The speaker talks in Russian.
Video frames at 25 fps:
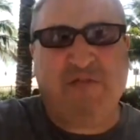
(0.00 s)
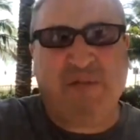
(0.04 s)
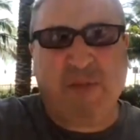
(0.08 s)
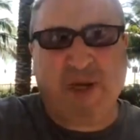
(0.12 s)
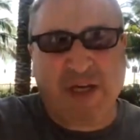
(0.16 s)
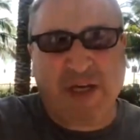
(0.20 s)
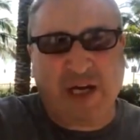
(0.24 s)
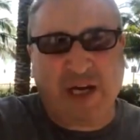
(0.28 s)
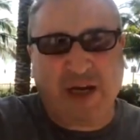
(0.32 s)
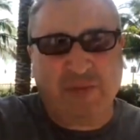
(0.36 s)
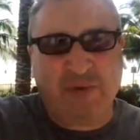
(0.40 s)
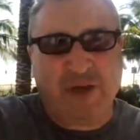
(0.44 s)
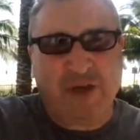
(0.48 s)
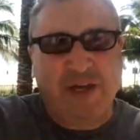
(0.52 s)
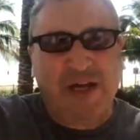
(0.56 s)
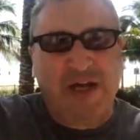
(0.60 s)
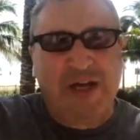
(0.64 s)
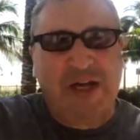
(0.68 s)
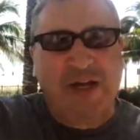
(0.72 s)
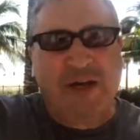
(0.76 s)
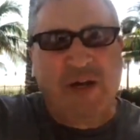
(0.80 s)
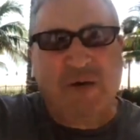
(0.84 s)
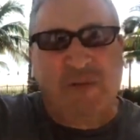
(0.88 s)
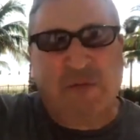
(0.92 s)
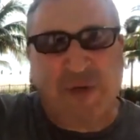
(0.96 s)
в Майами.
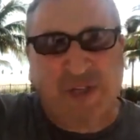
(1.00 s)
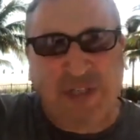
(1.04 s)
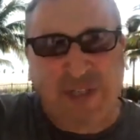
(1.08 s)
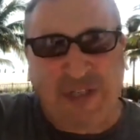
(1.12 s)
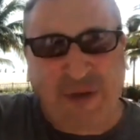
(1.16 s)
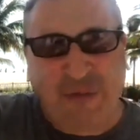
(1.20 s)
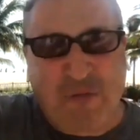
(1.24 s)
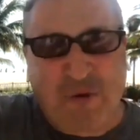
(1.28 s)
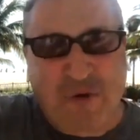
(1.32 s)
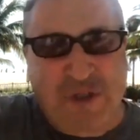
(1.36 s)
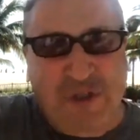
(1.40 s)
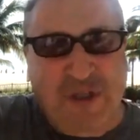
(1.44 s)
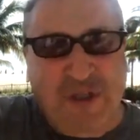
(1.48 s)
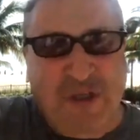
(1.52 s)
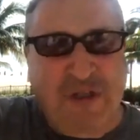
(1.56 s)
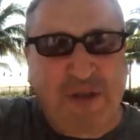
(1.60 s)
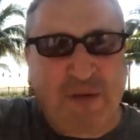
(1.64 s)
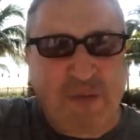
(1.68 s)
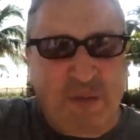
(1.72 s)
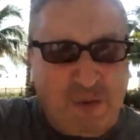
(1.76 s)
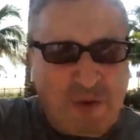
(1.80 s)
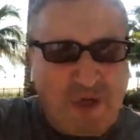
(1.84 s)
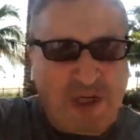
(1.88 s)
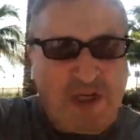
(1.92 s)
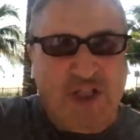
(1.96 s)
Мы с тобой развиваем.
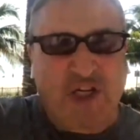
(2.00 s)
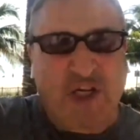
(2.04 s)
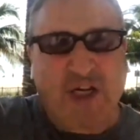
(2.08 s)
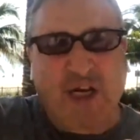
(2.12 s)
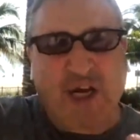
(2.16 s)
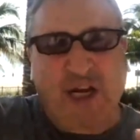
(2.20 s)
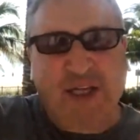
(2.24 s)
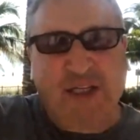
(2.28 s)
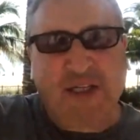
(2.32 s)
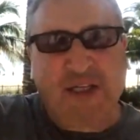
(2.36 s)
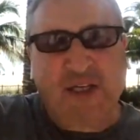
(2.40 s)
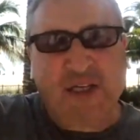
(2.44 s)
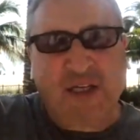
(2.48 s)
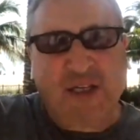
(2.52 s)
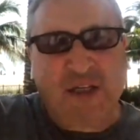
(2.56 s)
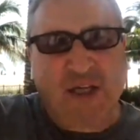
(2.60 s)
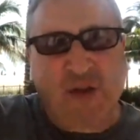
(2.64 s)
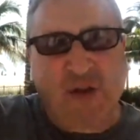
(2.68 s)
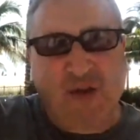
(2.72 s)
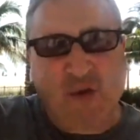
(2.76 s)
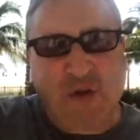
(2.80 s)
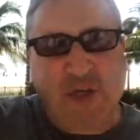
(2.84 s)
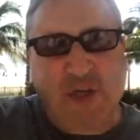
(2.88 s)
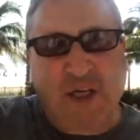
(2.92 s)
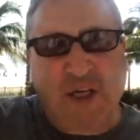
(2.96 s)
Ты понимаешь, какая
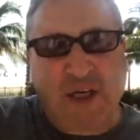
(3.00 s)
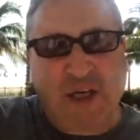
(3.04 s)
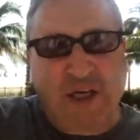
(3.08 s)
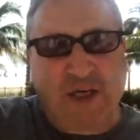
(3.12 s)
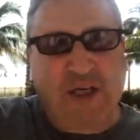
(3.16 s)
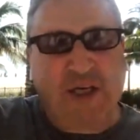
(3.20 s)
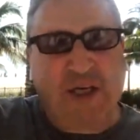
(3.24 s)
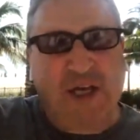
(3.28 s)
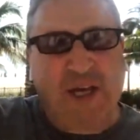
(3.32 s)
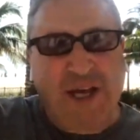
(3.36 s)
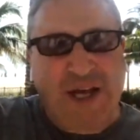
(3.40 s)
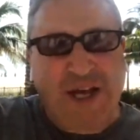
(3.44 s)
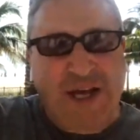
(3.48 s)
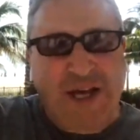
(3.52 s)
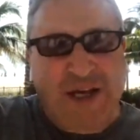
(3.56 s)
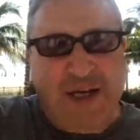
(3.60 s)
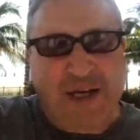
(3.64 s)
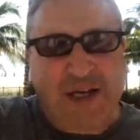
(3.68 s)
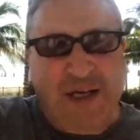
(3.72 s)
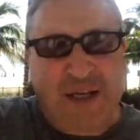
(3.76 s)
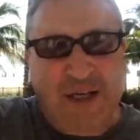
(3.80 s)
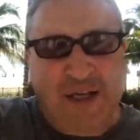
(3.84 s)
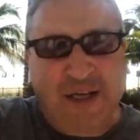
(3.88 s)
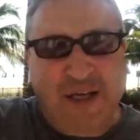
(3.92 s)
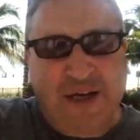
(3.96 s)
технология, какие,
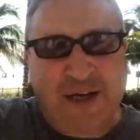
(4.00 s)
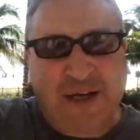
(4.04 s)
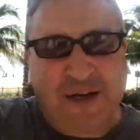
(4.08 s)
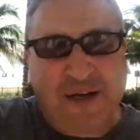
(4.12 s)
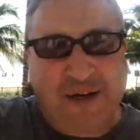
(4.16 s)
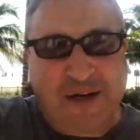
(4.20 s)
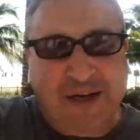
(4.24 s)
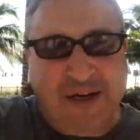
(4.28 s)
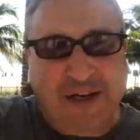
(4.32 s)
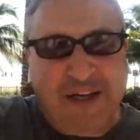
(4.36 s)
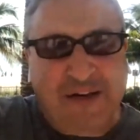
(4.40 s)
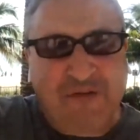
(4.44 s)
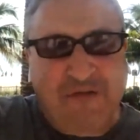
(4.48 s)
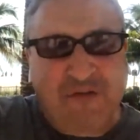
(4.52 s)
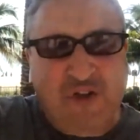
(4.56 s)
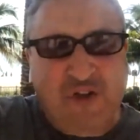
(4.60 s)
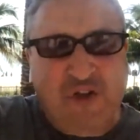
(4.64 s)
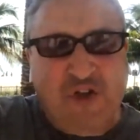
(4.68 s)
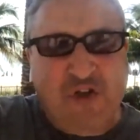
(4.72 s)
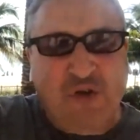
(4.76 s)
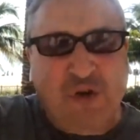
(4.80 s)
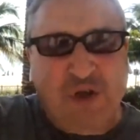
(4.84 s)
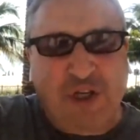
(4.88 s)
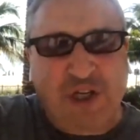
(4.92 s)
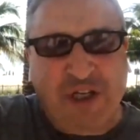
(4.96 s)
какие, какие
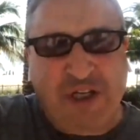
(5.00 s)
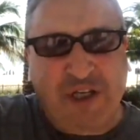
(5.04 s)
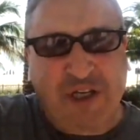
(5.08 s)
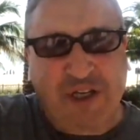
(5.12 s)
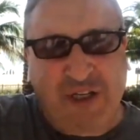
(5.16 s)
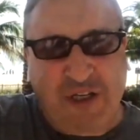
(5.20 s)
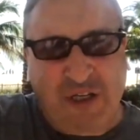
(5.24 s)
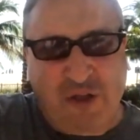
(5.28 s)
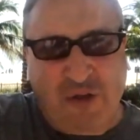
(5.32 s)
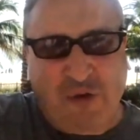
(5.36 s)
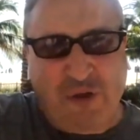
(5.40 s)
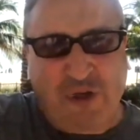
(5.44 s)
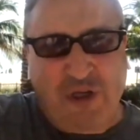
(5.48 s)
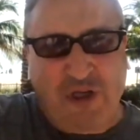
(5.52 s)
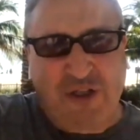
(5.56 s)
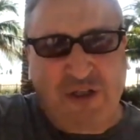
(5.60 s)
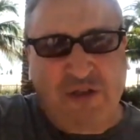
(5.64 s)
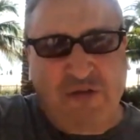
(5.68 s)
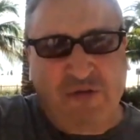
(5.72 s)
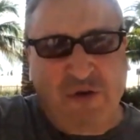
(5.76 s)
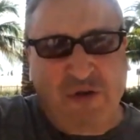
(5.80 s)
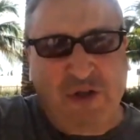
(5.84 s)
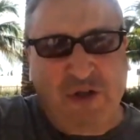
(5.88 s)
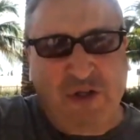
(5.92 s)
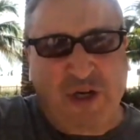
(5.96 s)
высокие технологии
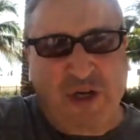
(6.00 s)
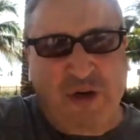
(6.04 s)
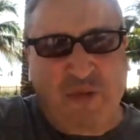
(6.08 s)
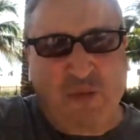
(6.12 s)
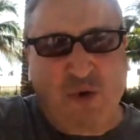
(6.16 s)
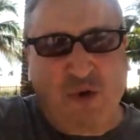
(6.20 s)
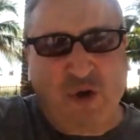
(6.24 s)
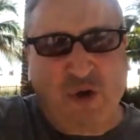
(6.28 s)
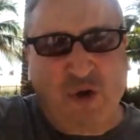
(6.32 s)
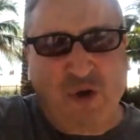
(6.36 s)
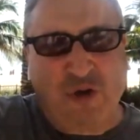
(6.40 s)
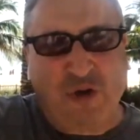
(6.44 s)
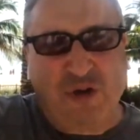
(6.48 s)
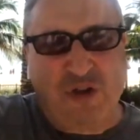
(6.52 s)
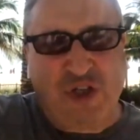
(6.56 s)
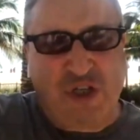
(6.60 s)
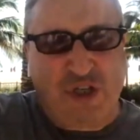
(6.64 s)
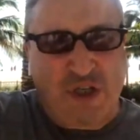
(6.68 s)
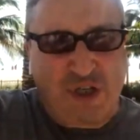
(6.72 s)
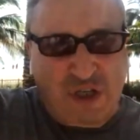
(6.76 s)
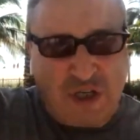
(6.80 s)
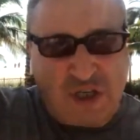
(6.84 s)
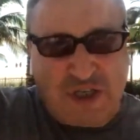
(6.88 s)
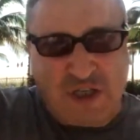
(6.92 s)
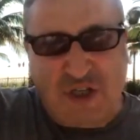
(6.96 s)
сегодня работают?
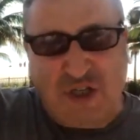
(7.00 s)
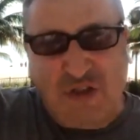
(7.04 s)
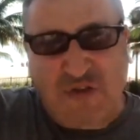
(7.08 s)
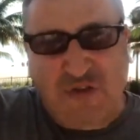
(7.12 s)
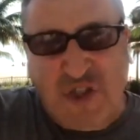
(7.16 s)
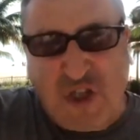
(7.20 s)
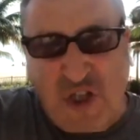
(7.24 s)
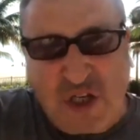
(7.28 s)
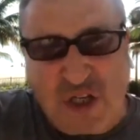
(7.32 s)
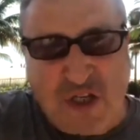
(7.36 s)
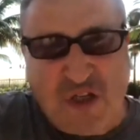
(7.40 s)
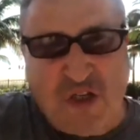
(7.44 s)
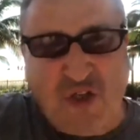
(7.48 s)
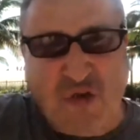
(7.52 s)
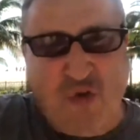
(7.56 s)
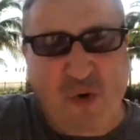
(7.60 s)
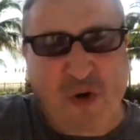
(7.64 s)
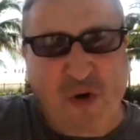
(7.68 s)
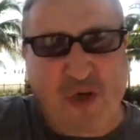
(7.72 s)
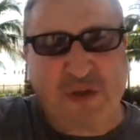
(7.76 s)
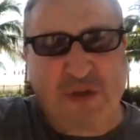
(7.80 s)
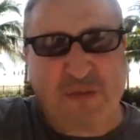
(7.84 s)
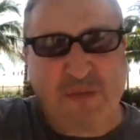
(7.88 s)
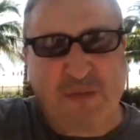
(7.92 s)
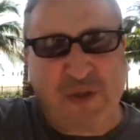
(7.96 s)
Через, это же через
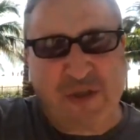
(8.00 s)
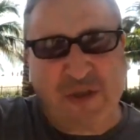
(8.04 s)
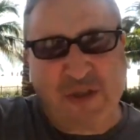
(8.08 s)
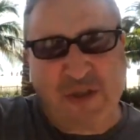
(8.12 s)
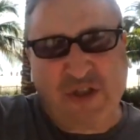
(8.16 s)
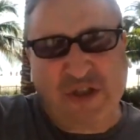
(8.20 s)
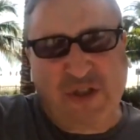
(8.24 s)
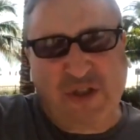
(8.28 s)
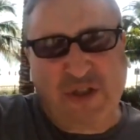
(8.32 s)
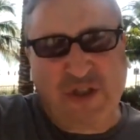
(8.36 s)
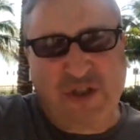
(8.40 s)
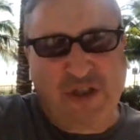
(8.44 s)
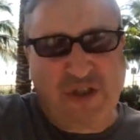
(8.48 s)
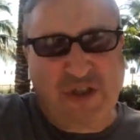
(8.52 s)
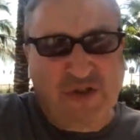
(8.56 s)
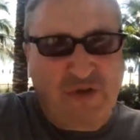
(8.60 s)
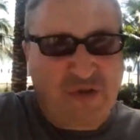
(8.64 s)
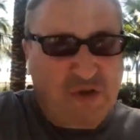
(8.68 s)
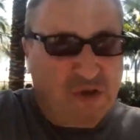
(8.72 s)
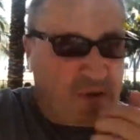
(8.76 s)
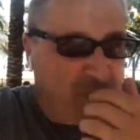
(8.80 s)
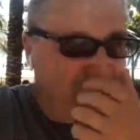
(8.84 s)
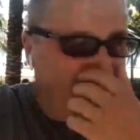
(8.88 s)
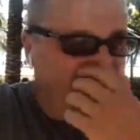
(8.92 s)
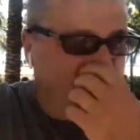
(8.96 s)
космос, через
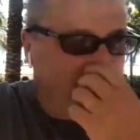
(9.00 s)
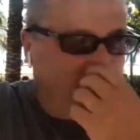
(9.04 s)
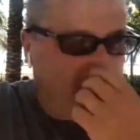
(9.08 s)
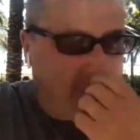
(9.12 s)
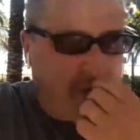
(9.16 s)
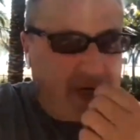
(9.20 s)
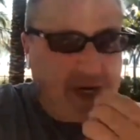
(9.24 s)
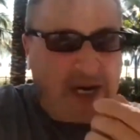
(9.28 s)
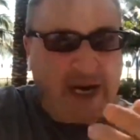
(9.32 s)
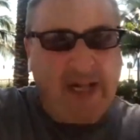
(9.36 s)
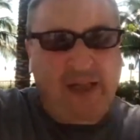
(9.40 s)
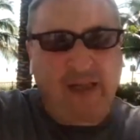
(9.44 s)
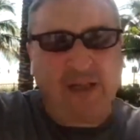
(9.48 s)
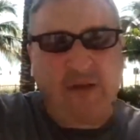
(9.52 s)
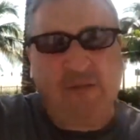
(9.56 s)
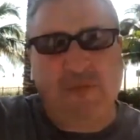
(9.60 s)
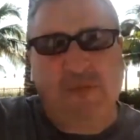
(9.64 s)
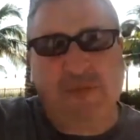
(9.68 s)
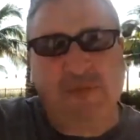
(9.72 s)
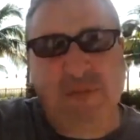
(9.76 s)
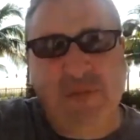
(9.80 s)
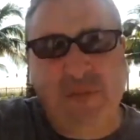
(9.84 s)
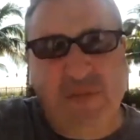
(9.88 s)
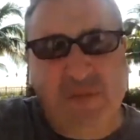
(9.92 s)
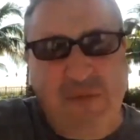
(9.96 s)
все. Мы в
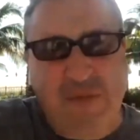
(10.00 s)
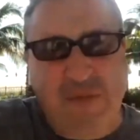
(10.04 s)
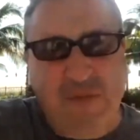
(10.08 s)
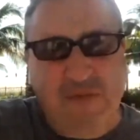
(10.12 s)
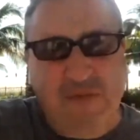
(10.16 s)
реальном,